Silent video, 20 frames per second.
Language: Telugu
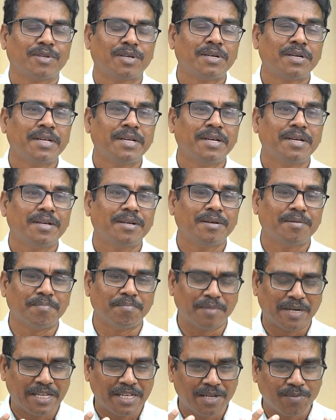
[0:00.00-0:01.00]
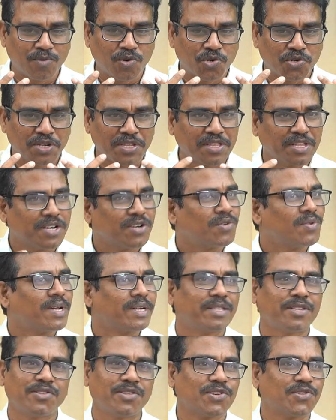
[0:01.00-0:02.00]
అంటే మన ఎమోషన్స్ ఏంటో
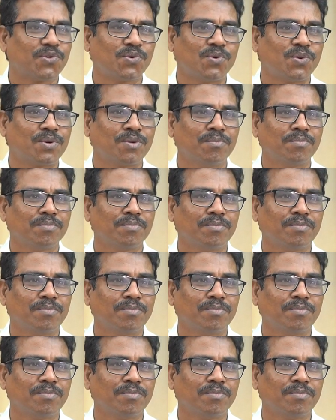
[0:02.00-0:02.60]
అర్థం చేసుకోవటం